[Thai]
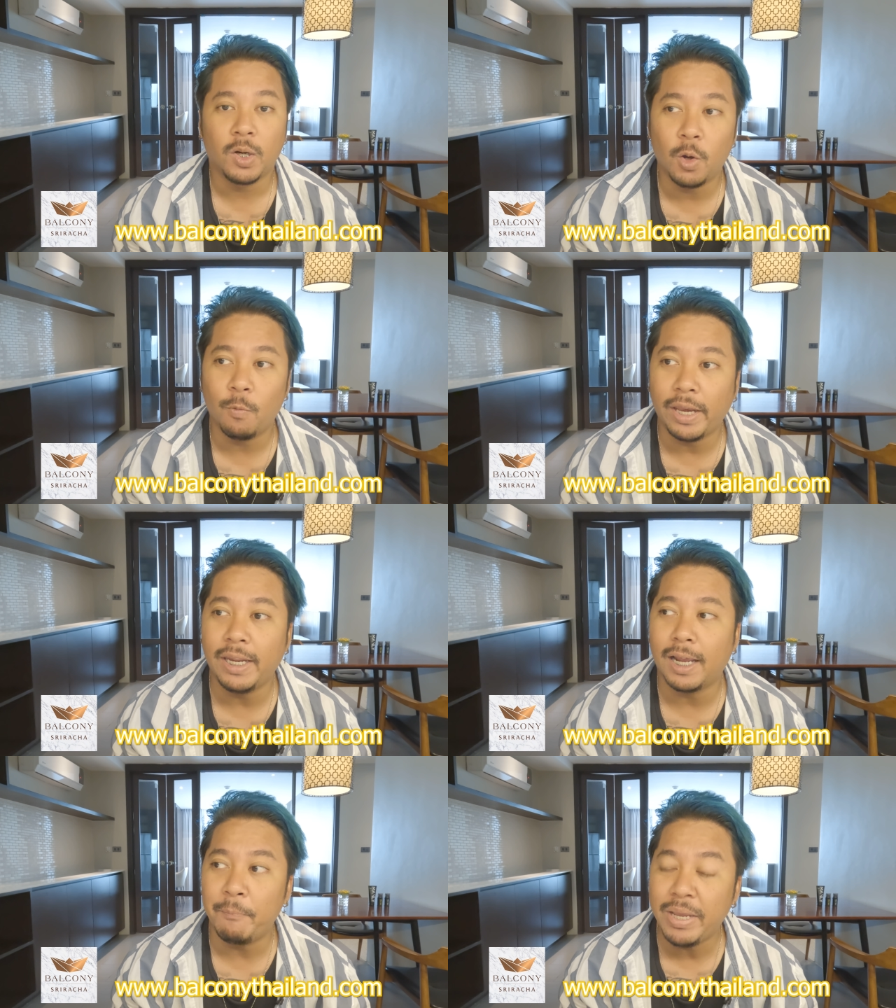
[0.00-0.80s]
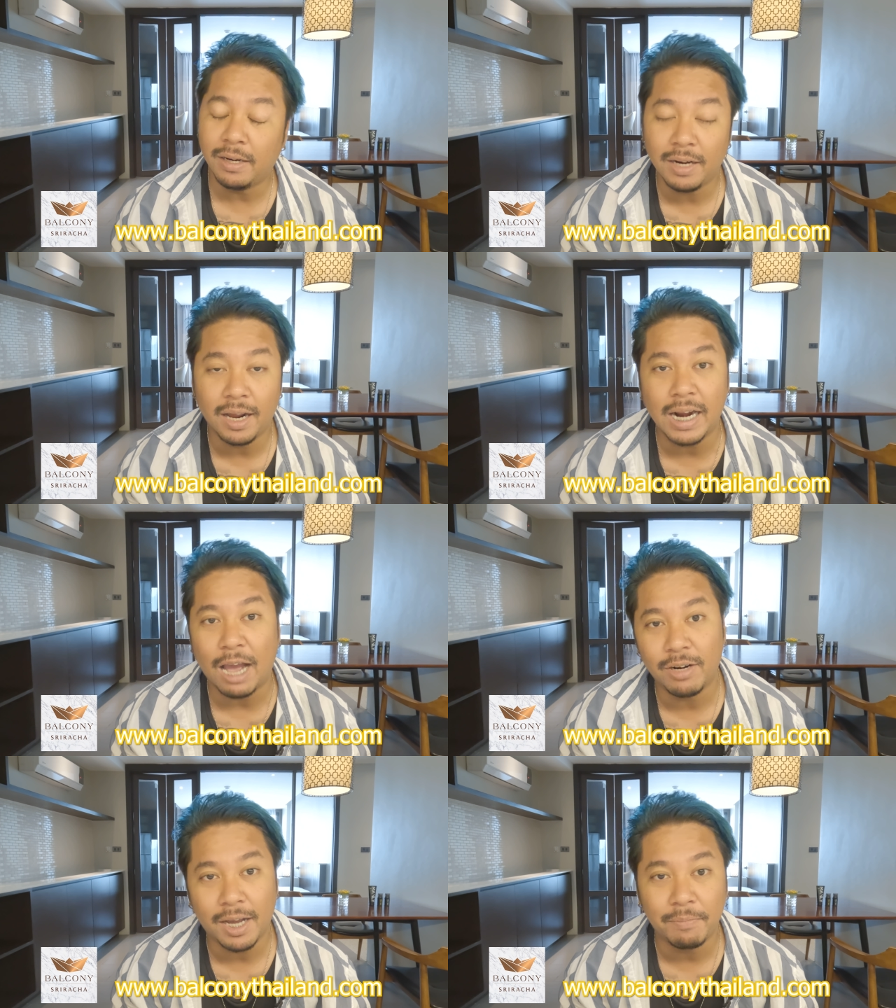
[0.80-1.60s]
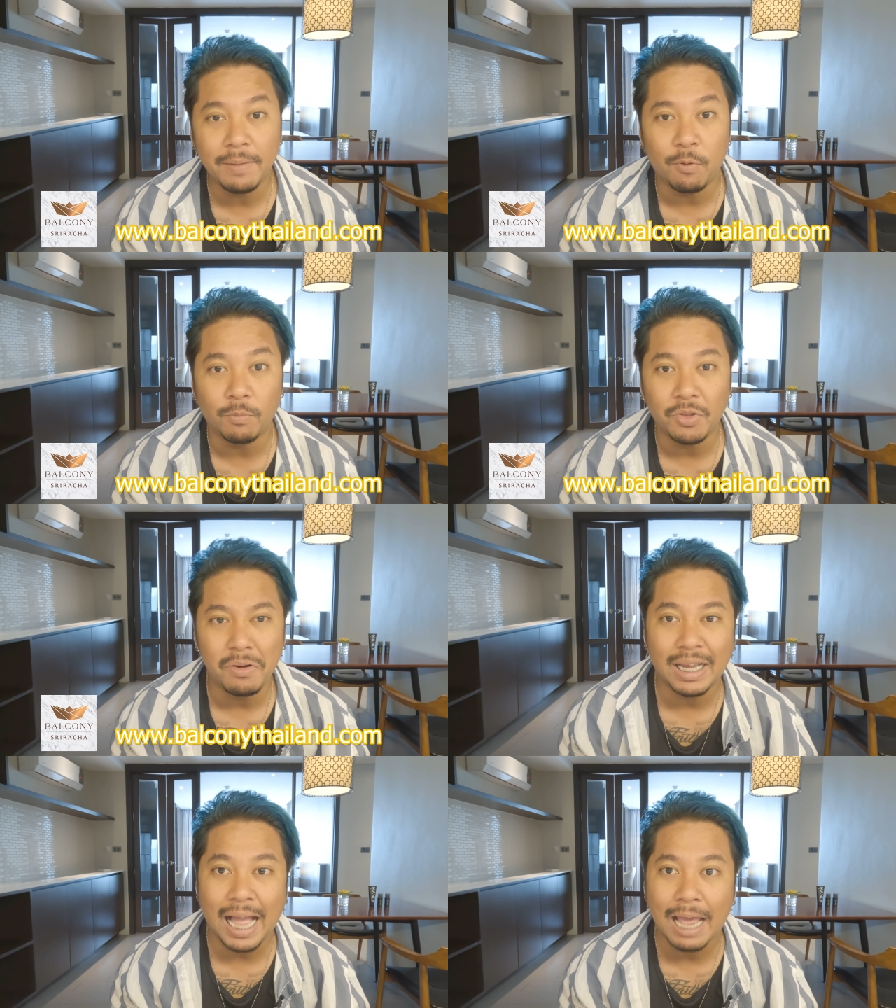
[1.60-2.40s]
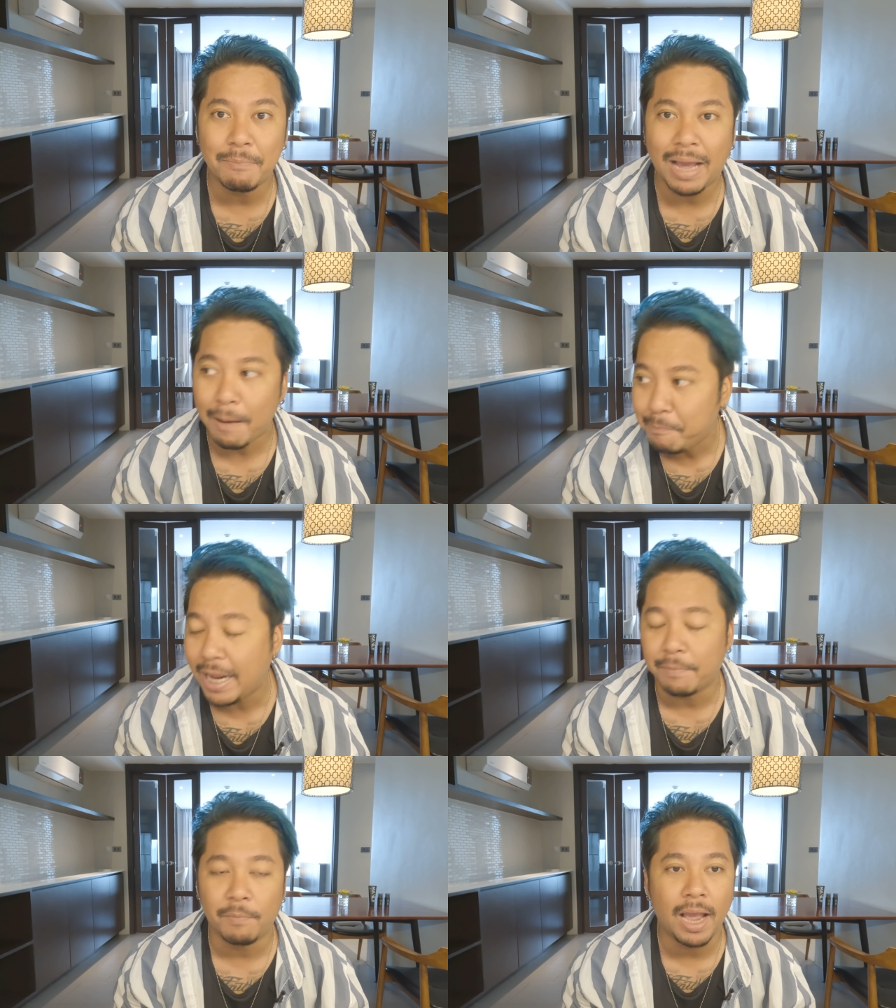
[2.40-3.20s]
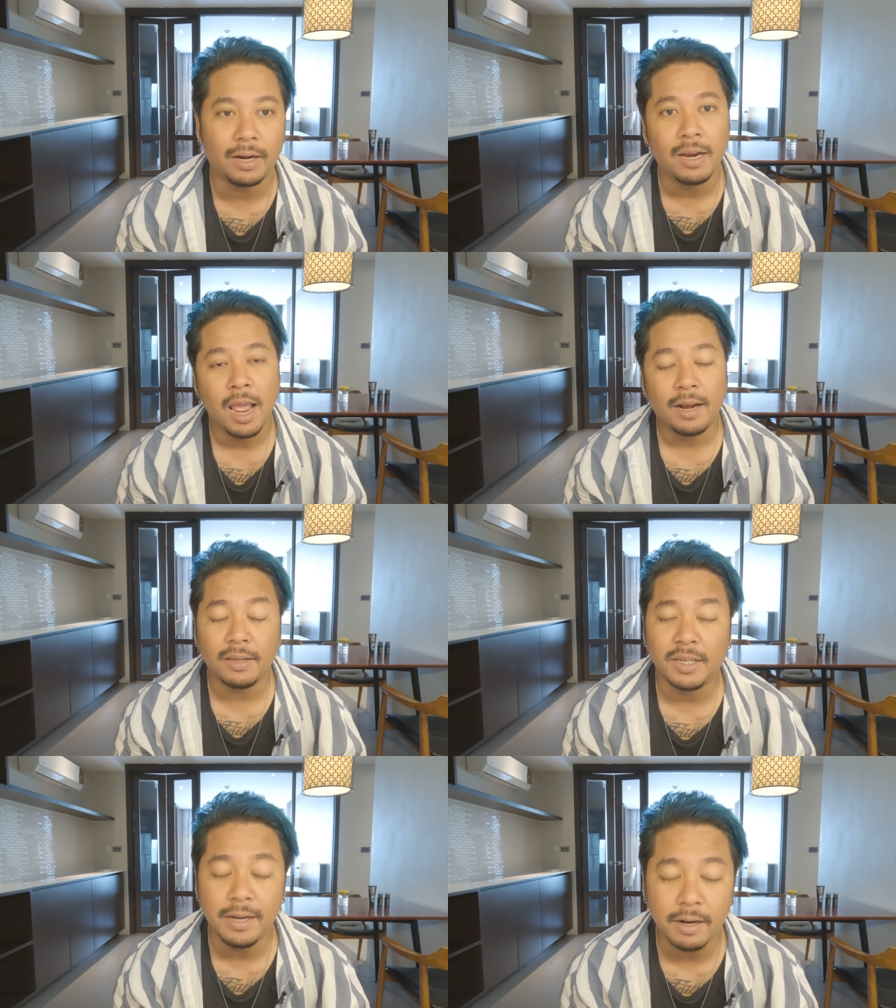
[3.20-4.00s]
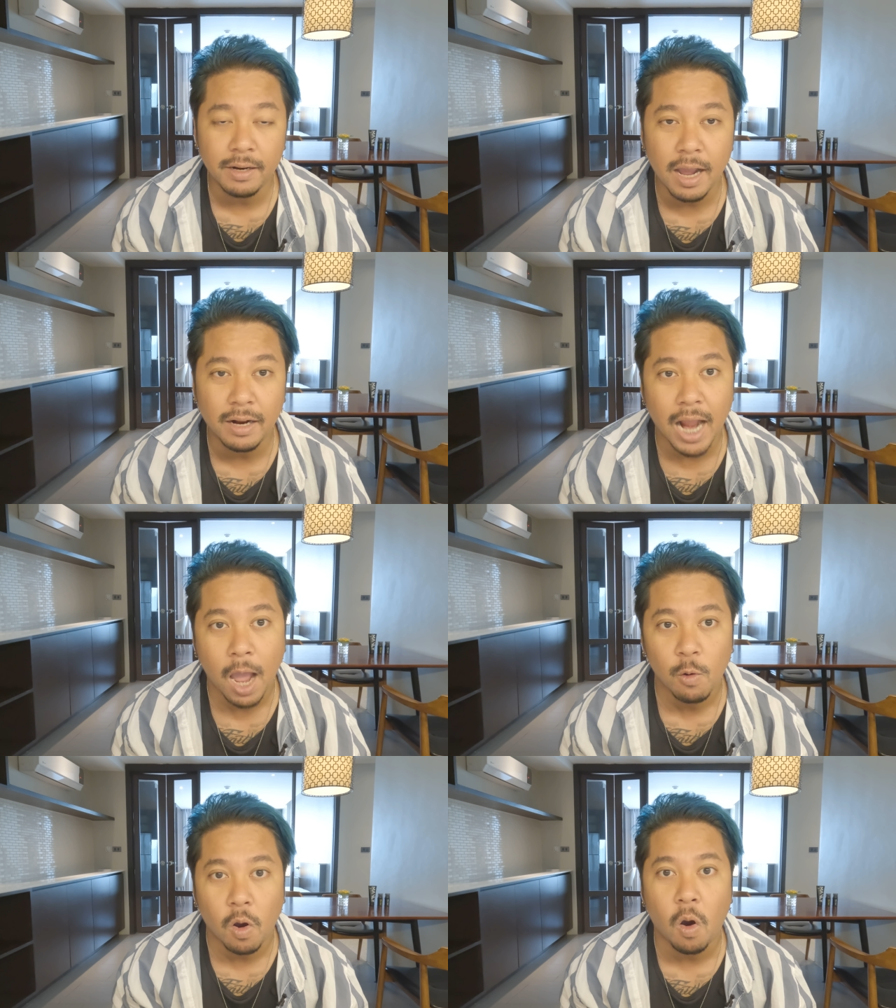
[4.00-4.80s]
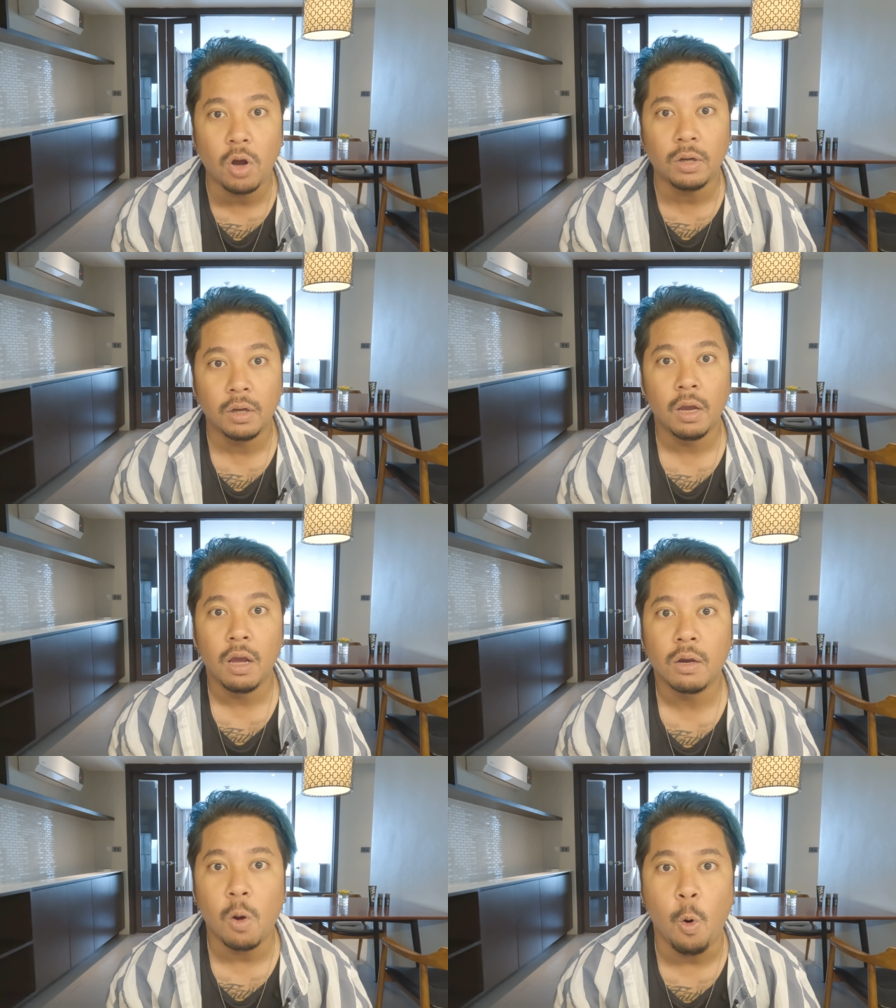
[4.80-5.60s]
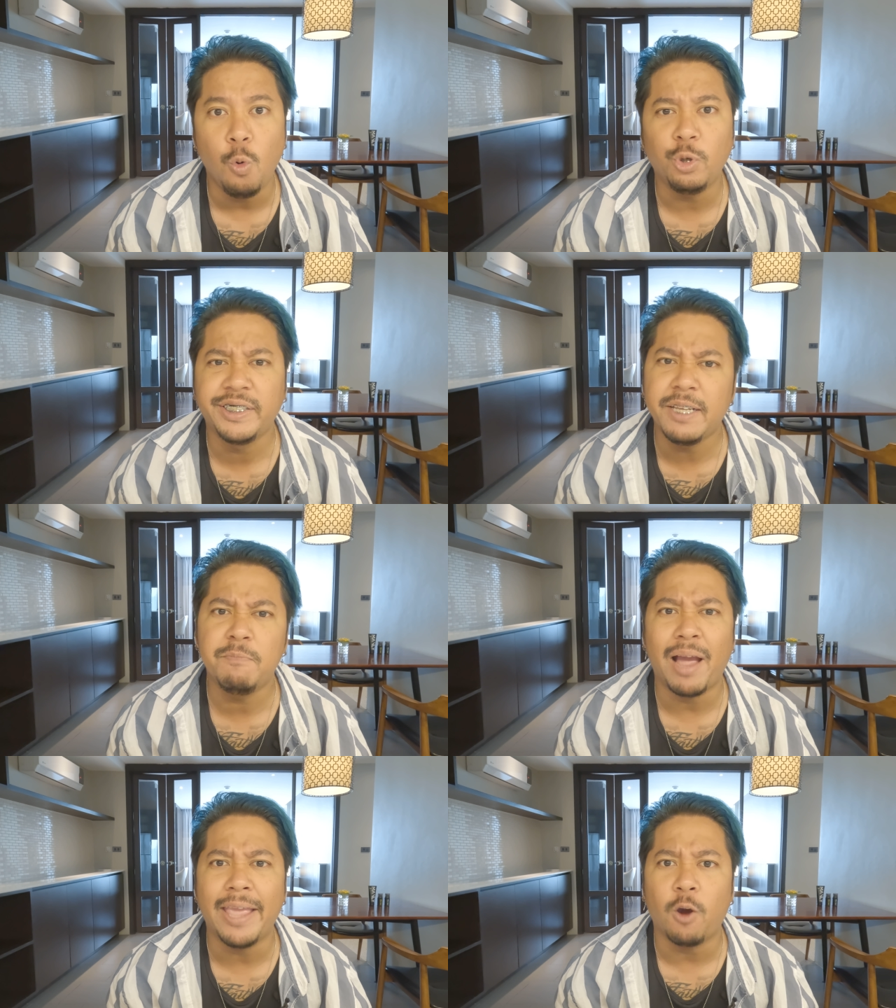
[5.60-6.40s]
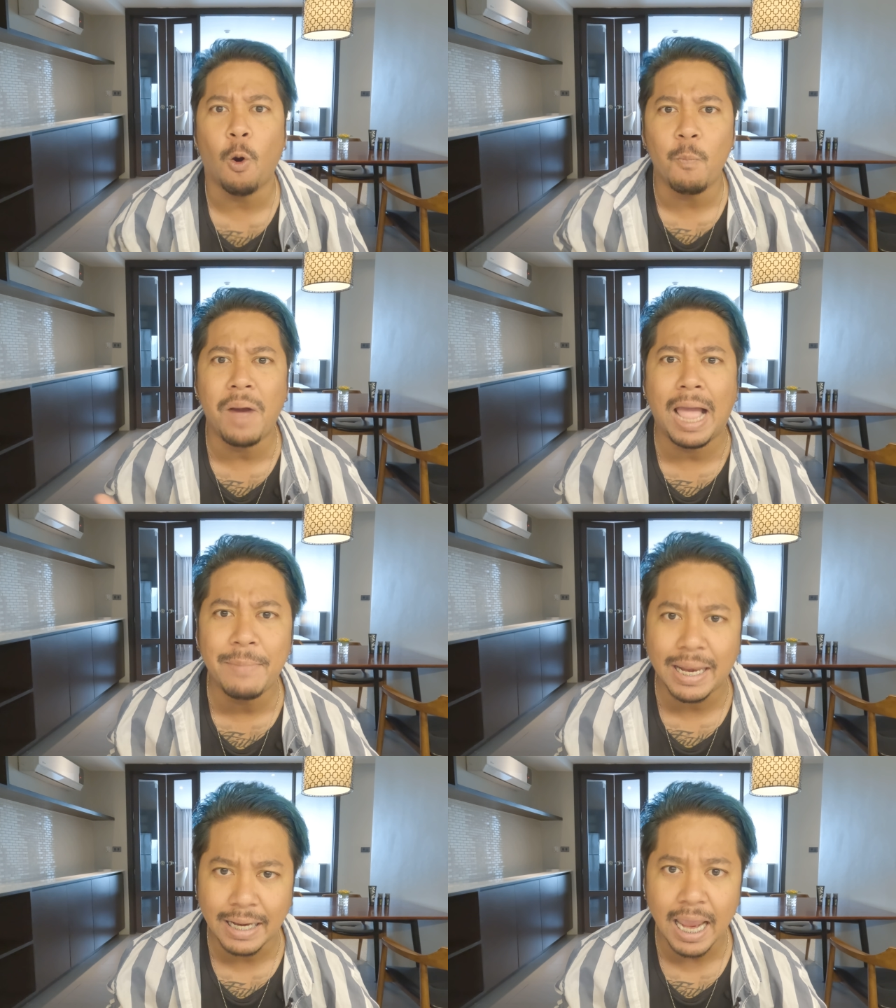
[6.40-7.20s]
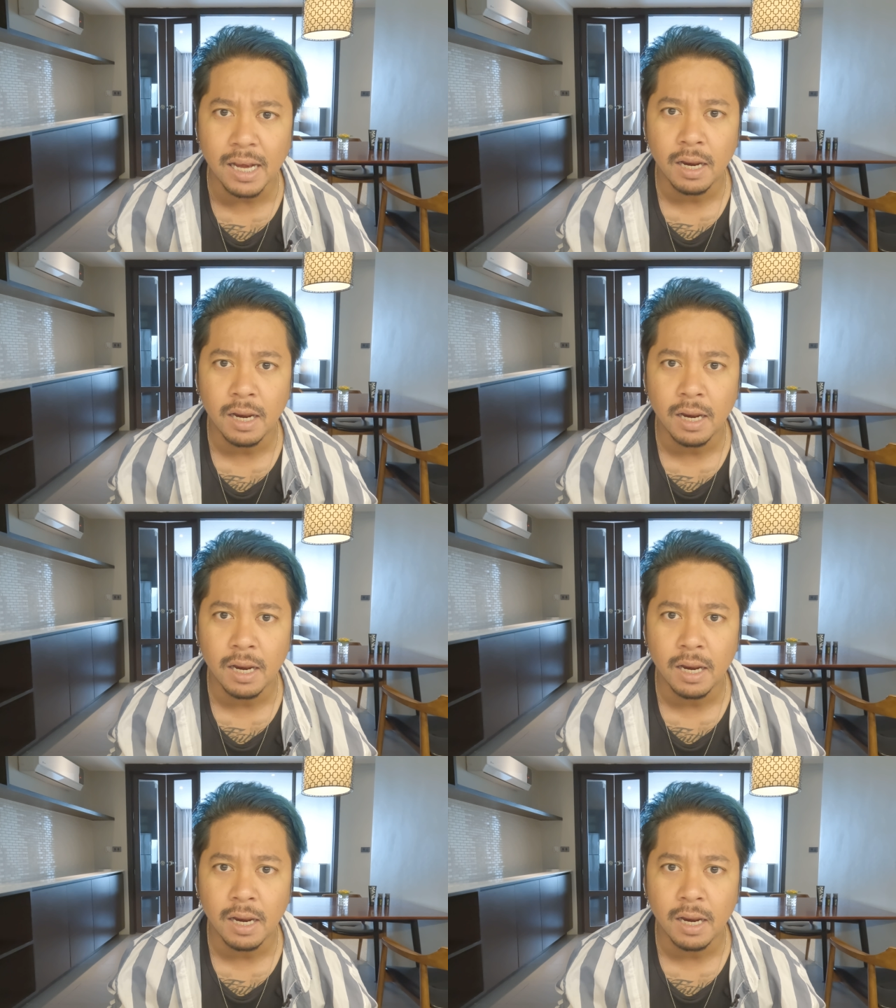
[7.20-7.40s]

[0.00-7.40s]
โดยวันนี้นะครับ มีเรื่องราวนะครับ ที่ผมต้องการมาอัปเดตมากๆนั้น นั่นคือเรื่องราวของคู่จิ้นใหม่ของ My m a d e n e t